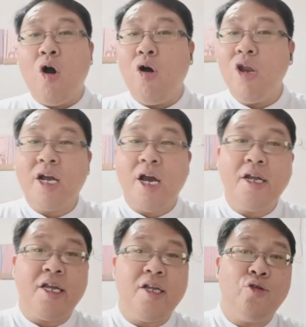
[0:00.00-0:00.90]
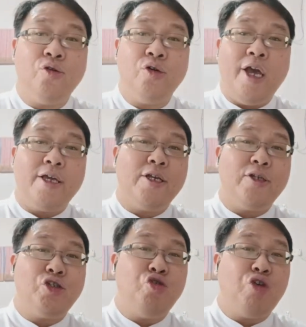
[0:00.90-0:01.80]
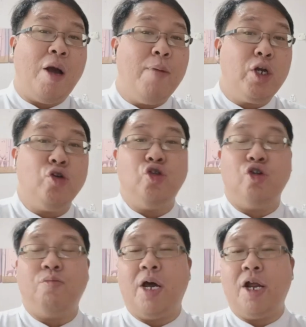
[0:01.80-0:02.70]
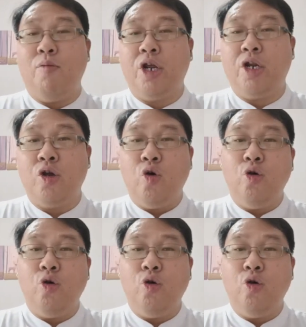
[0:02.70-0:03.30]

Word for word: Oleh karena itu, Yesus juga menuntut para murid